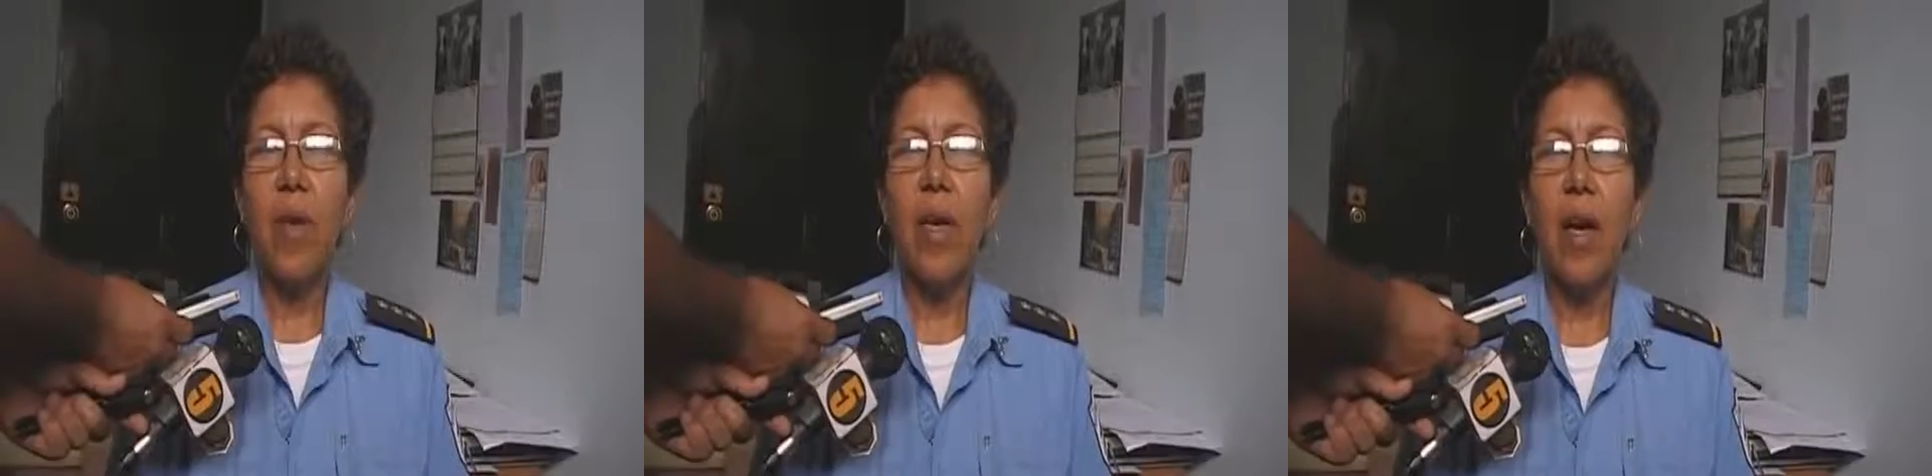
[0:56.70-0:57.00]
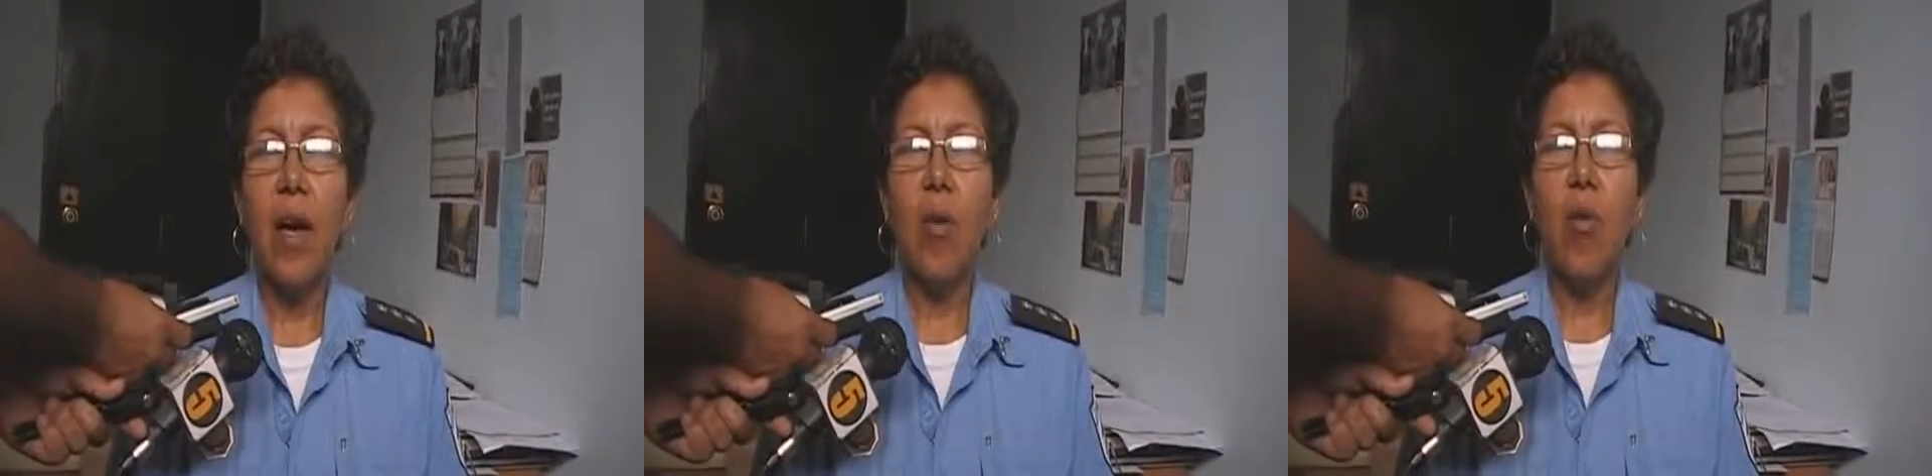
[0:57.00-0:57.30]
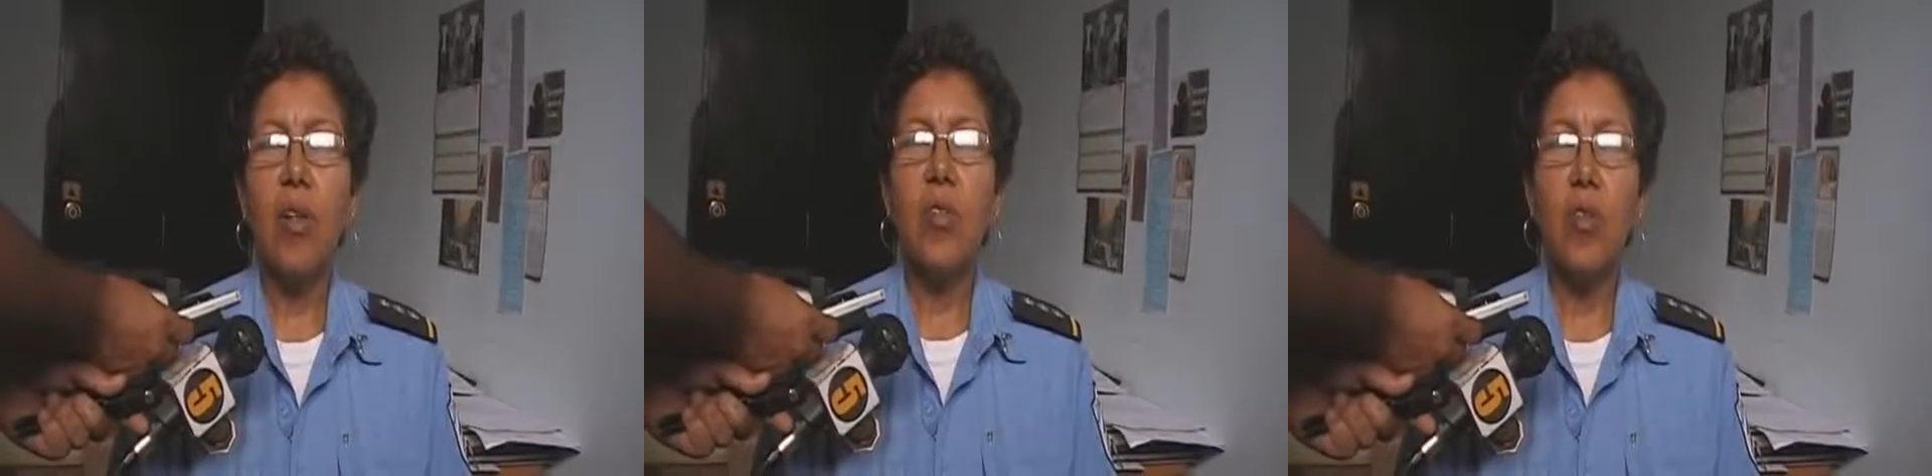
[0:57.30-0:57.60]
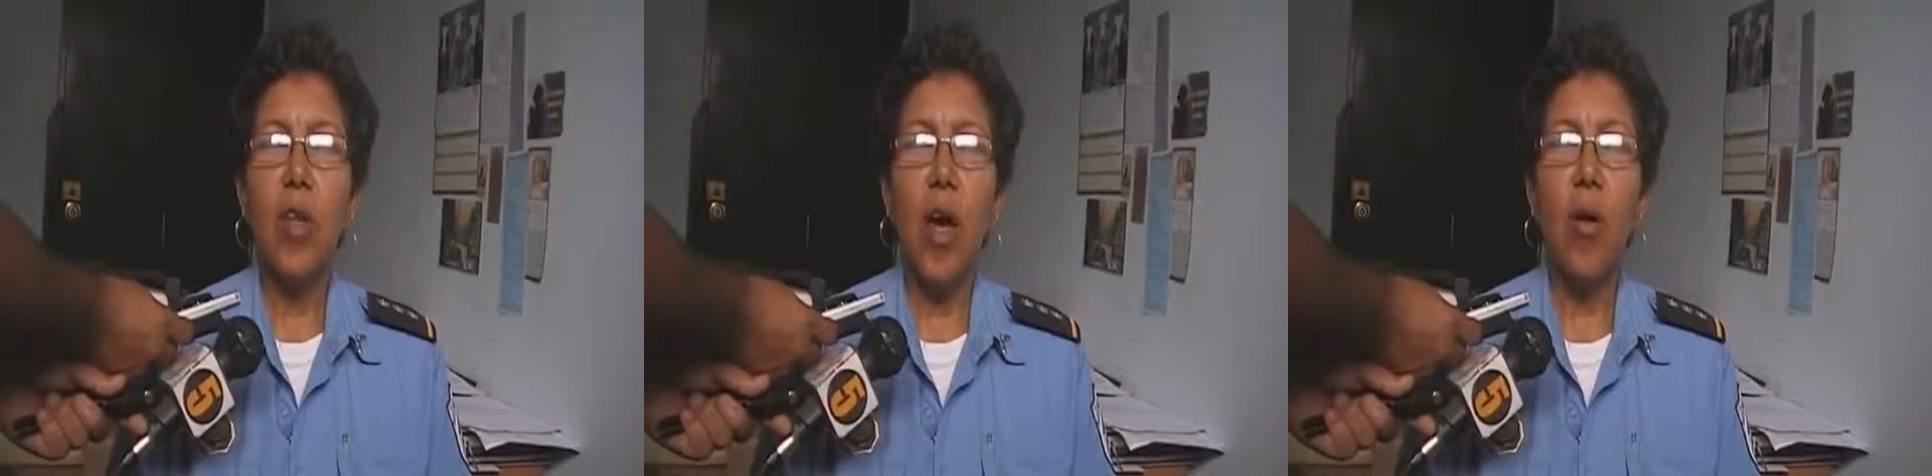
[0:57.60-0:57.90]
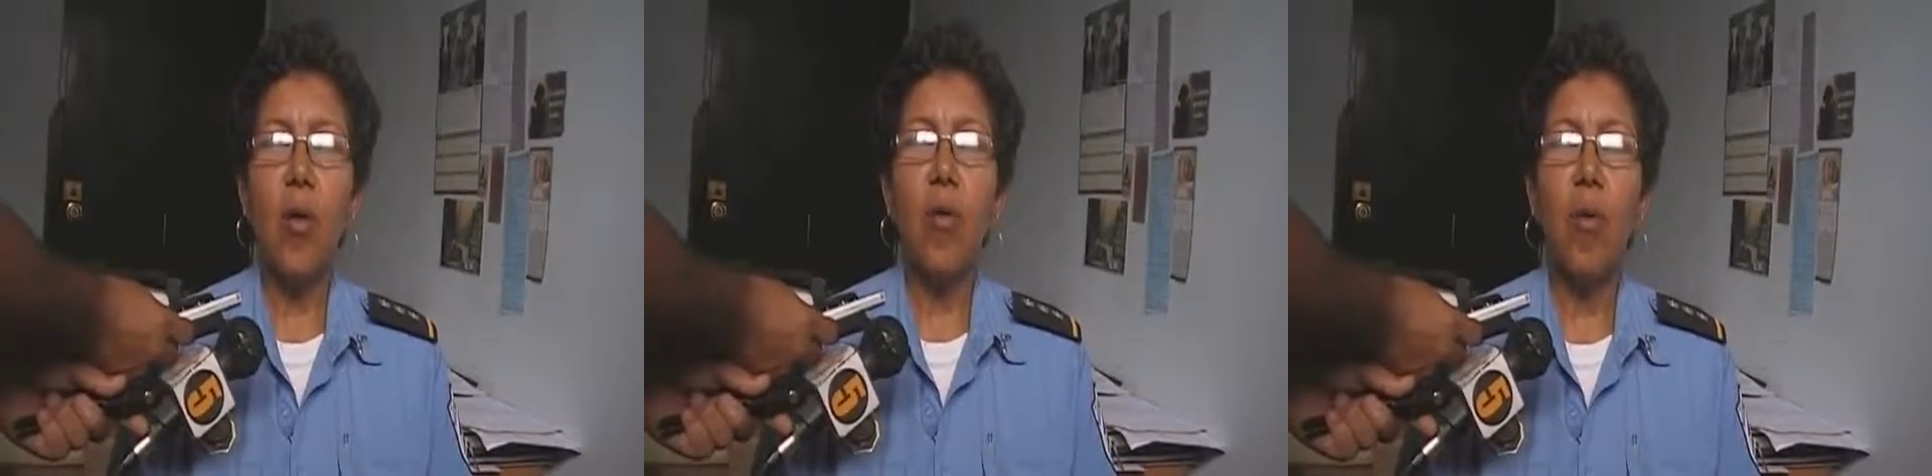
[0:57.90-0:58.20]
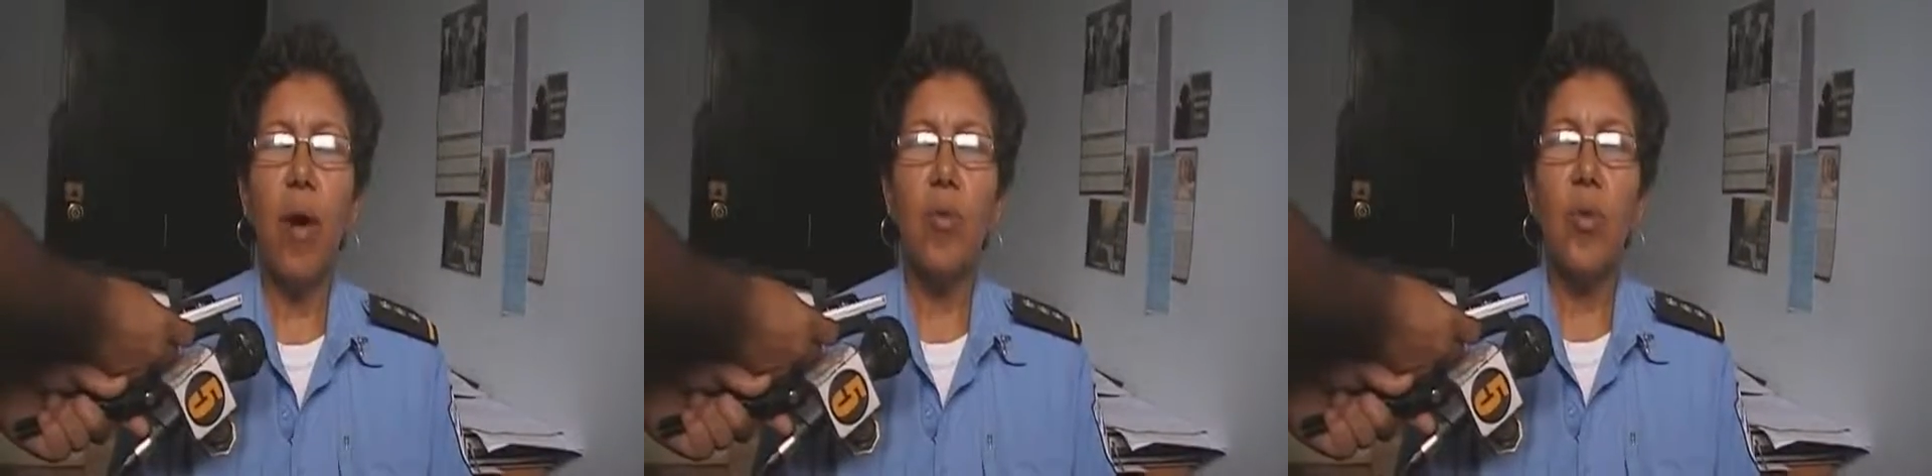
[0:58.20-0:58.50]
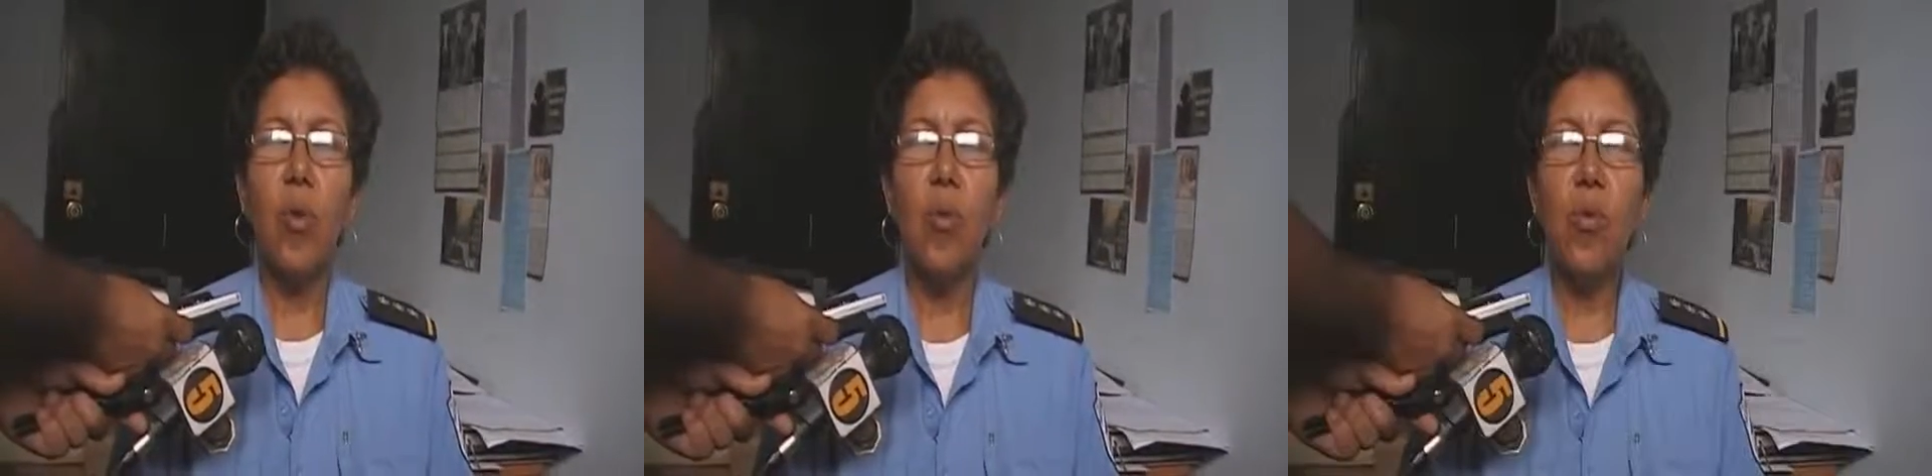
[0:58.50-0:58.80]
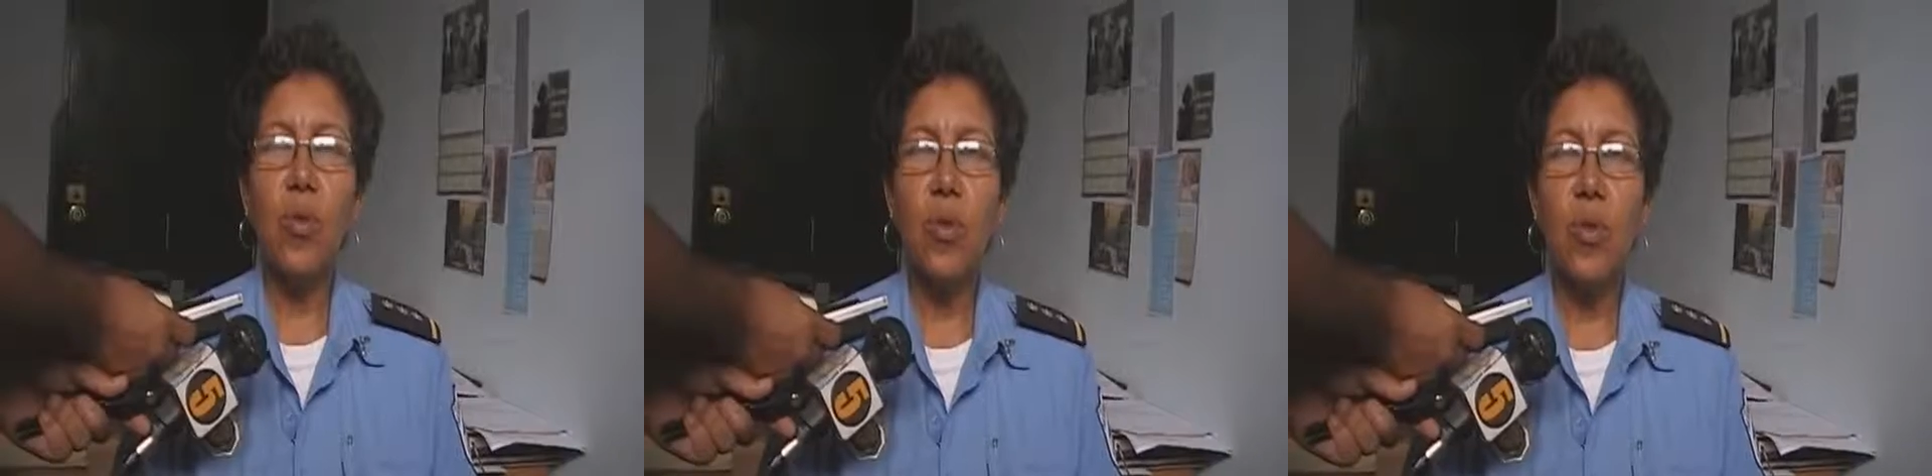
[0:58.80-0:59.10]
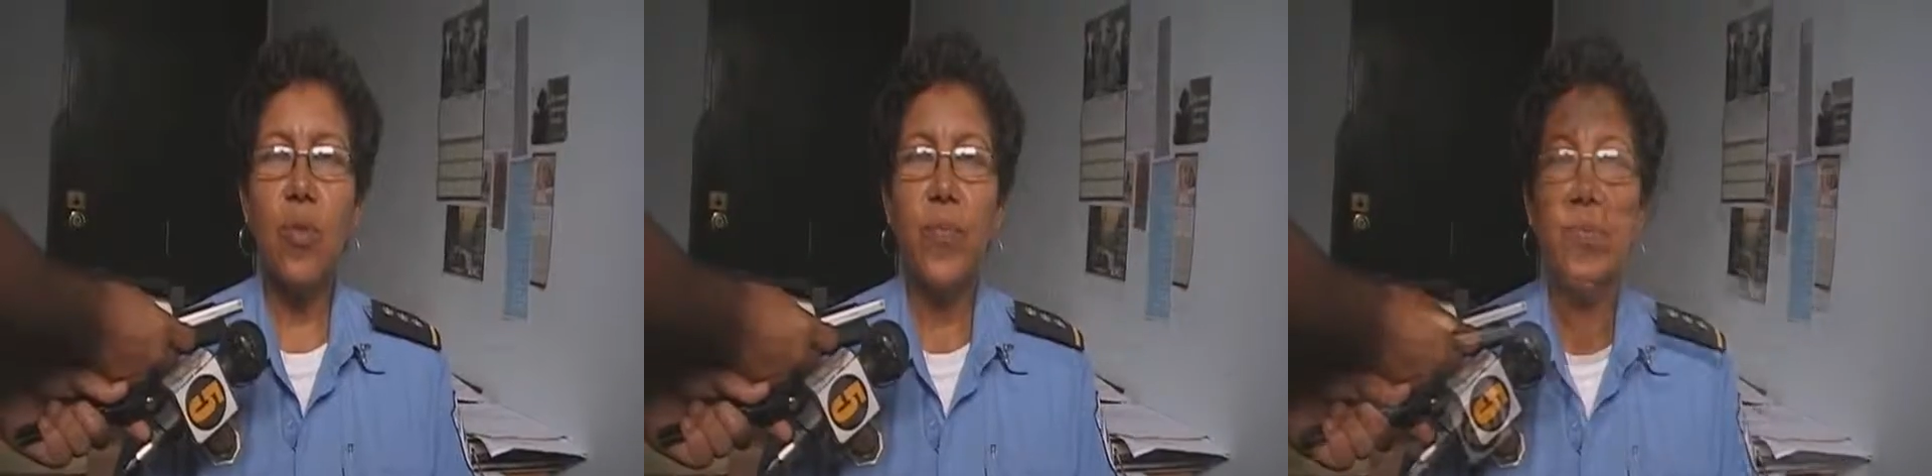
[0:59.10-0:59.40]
había colisionado con un autobús